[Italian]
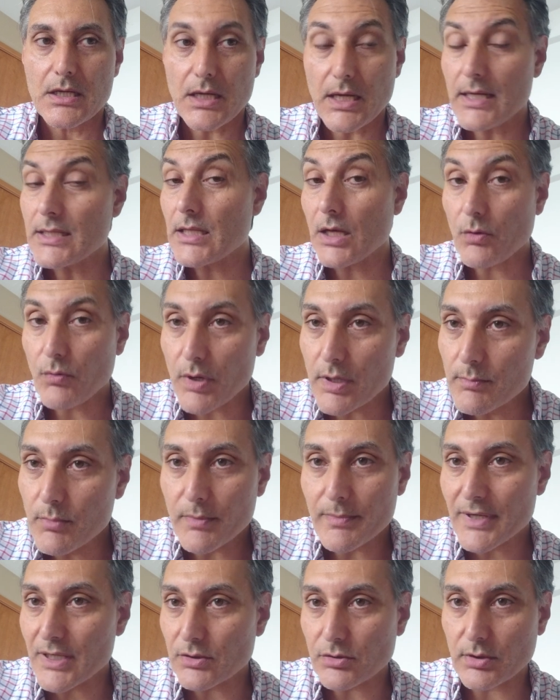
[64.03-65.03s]
e da quel
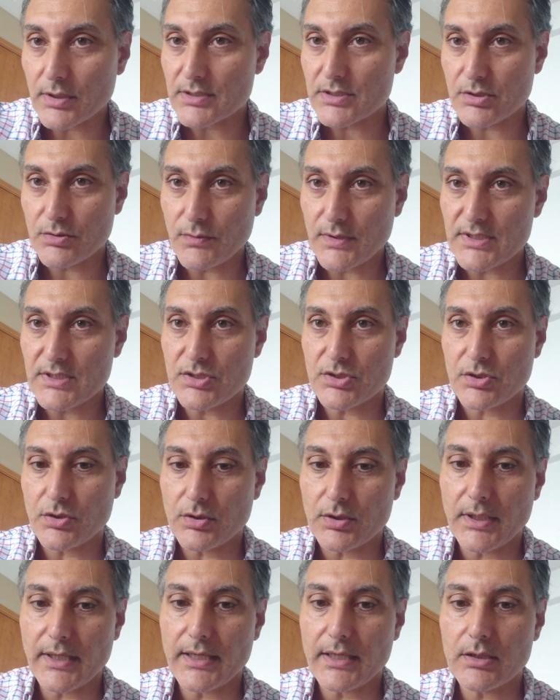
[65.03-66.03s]
momento la
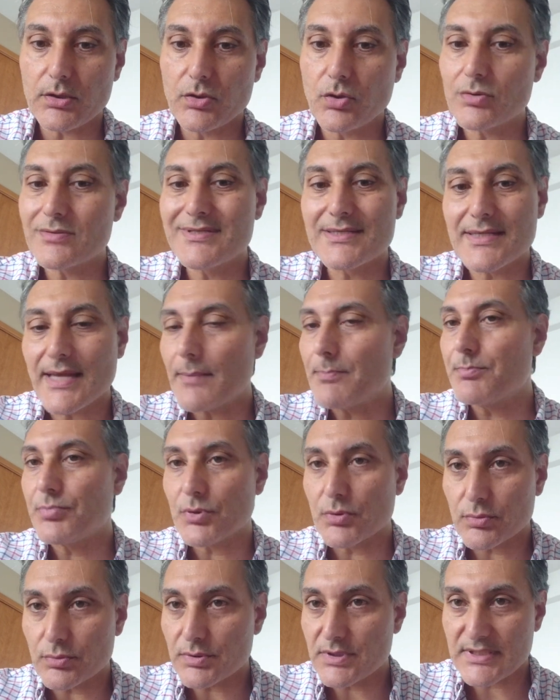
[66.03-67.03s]
situazione non si è
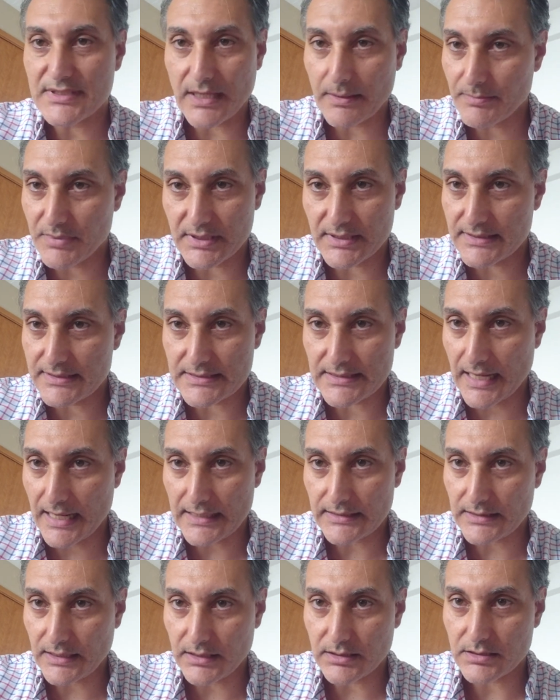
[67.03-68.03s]
più
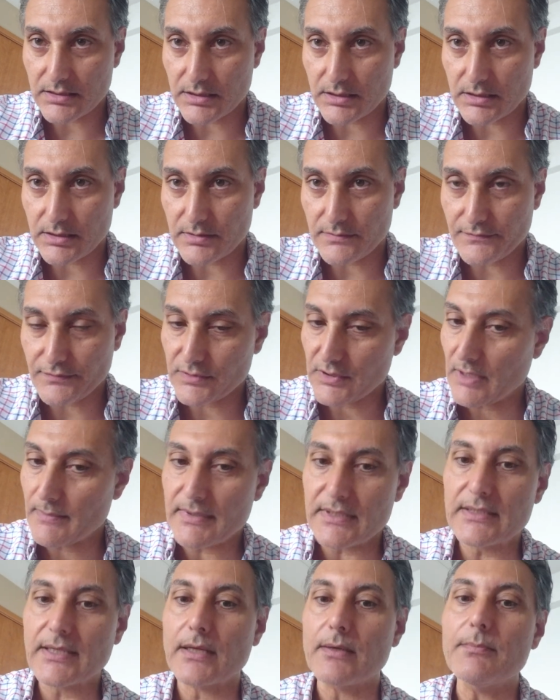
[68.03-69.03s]
stabilizzata eh,
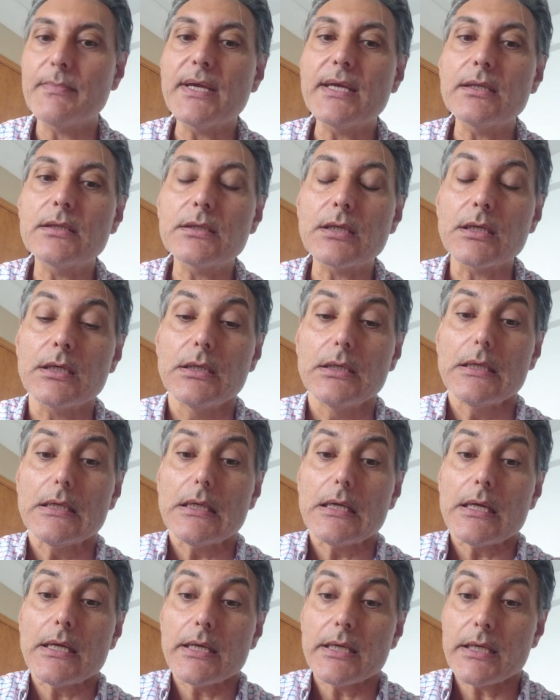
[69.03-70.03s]
fondamentalmente.
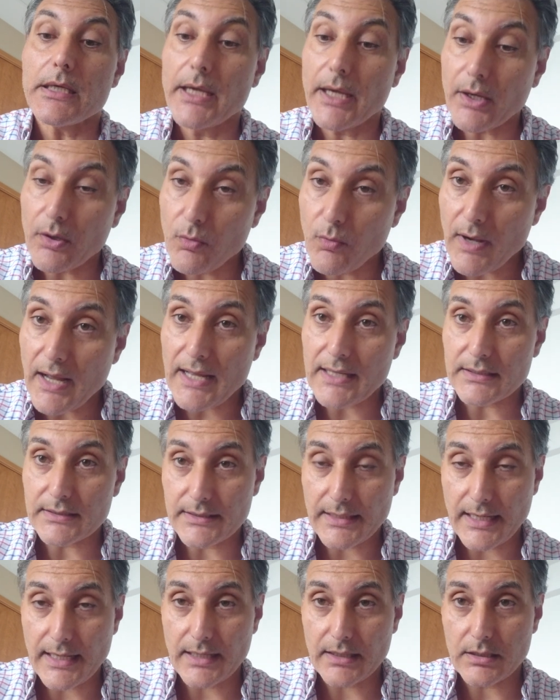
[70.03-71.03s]
Il
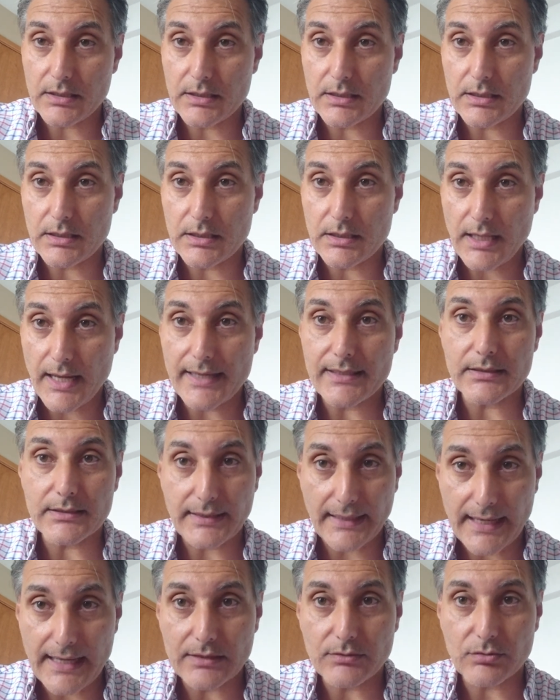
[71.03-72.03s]
Ruanda eh, è
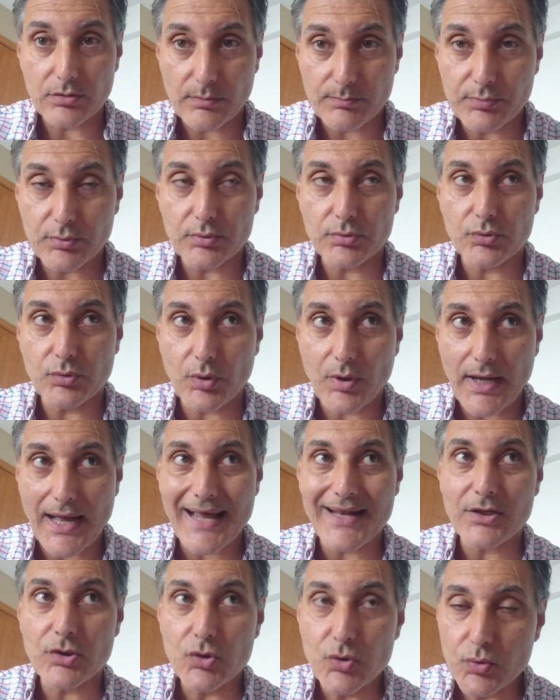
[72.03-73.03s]
entrato appunto
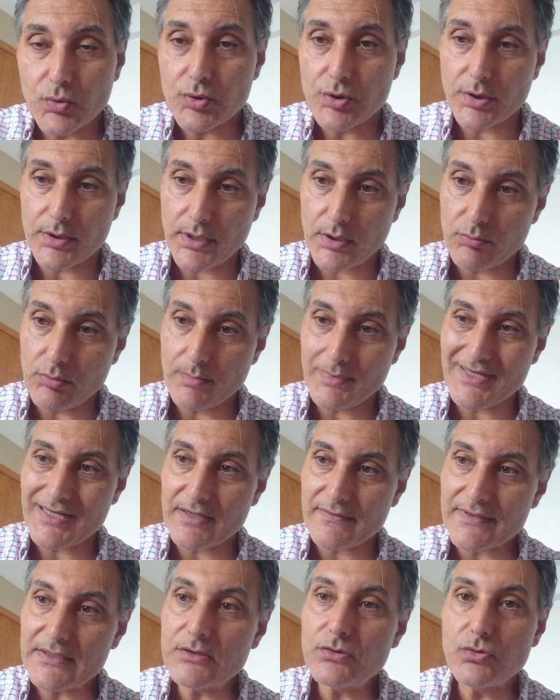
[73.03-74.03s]
a luglio del
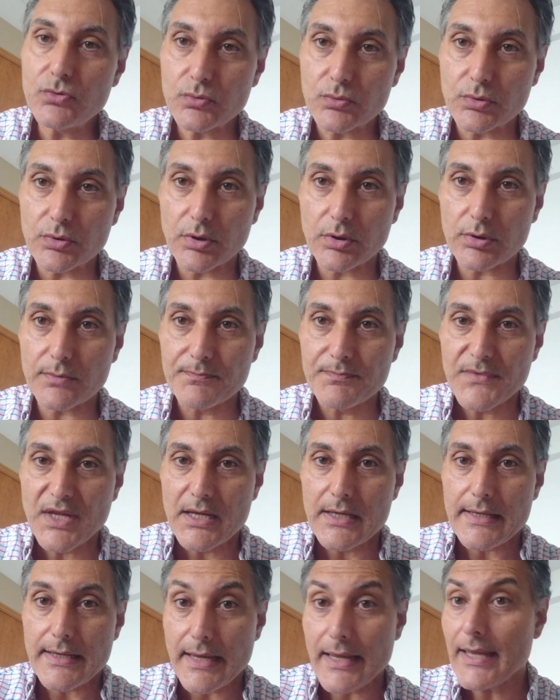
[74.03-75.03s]
2021
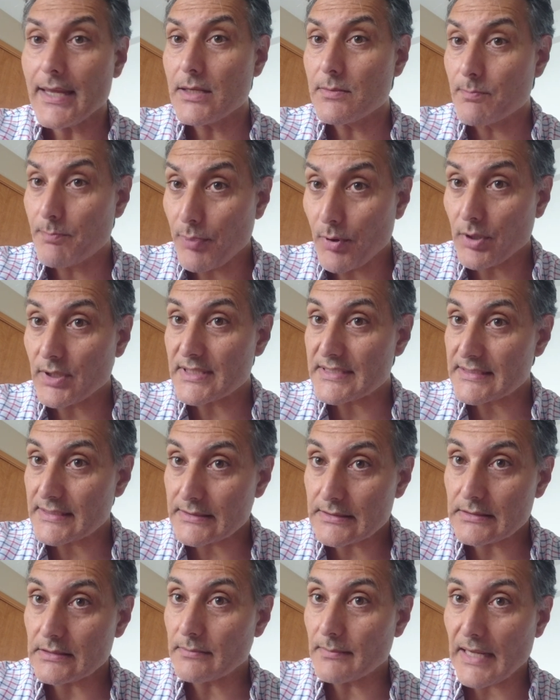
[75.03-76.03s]
e in poche
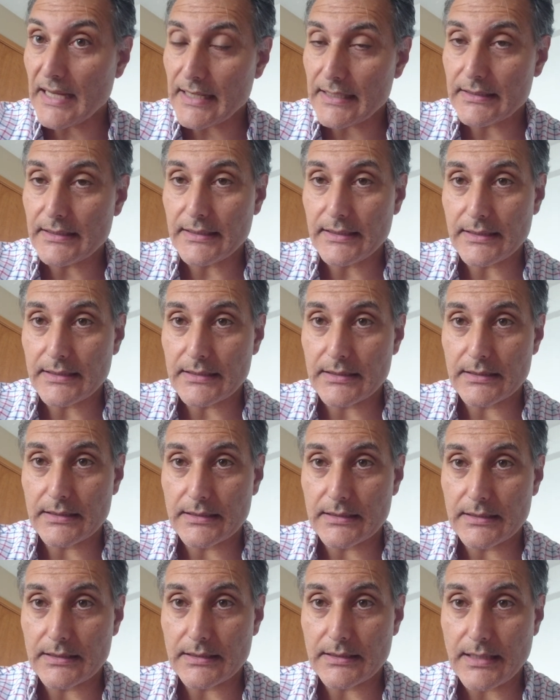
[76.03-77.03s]
settimane
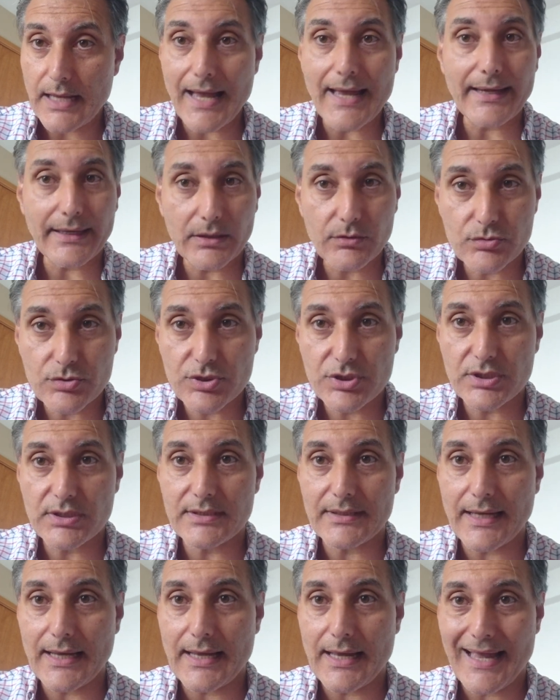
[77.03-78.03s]
eh, è
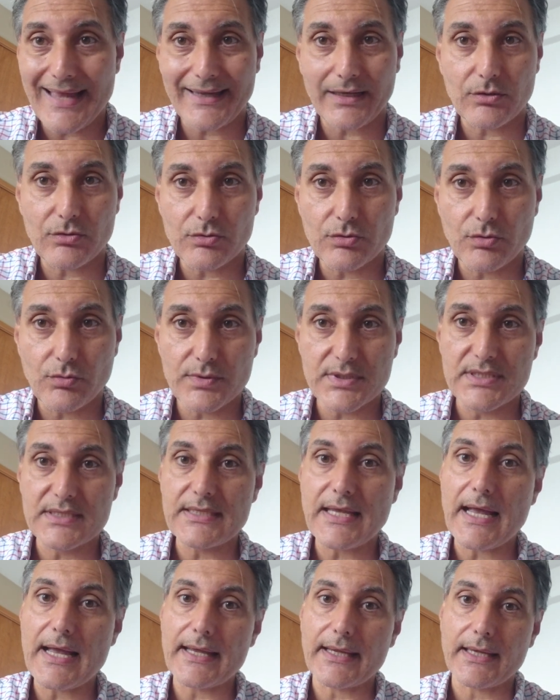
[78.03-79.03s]
riuscita a
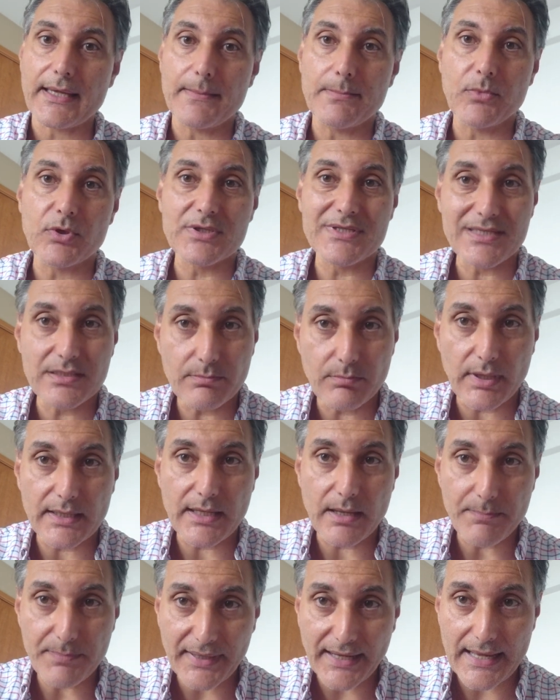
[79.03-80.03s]
riconquistare Mosimba
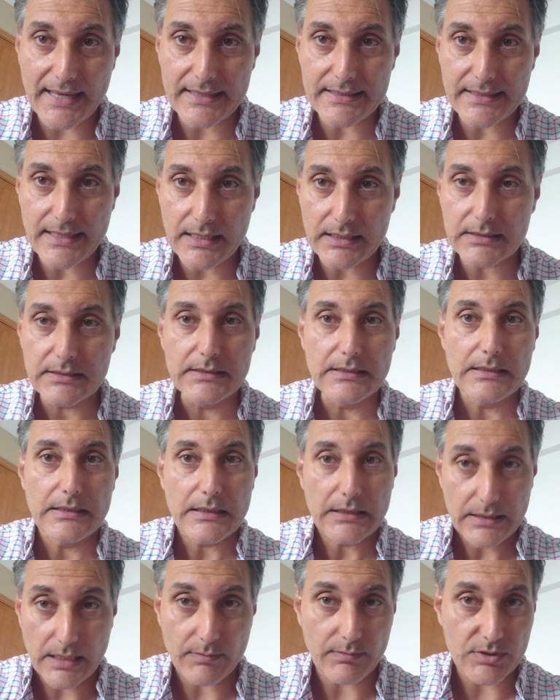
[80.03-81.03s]
da Praia,
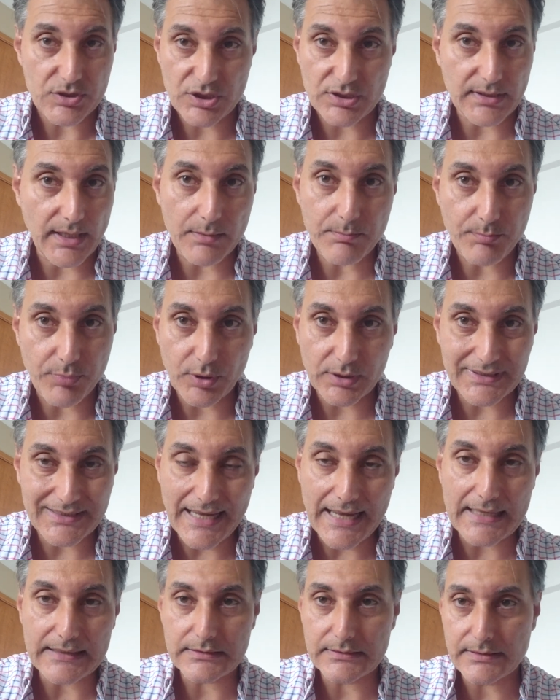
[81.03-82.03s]
che è una città
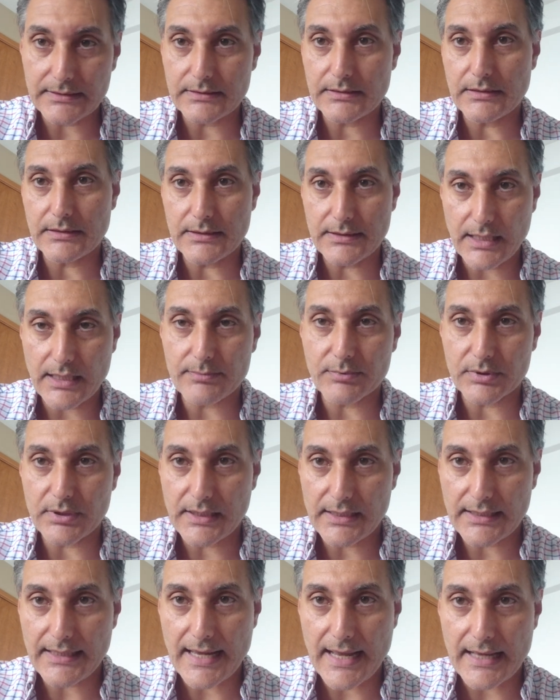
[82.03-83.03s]
importante di Cabo
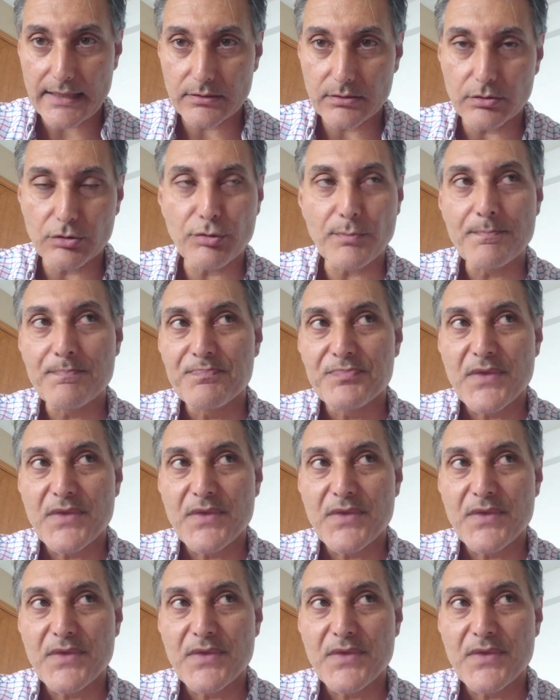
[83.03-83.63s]
Delgado,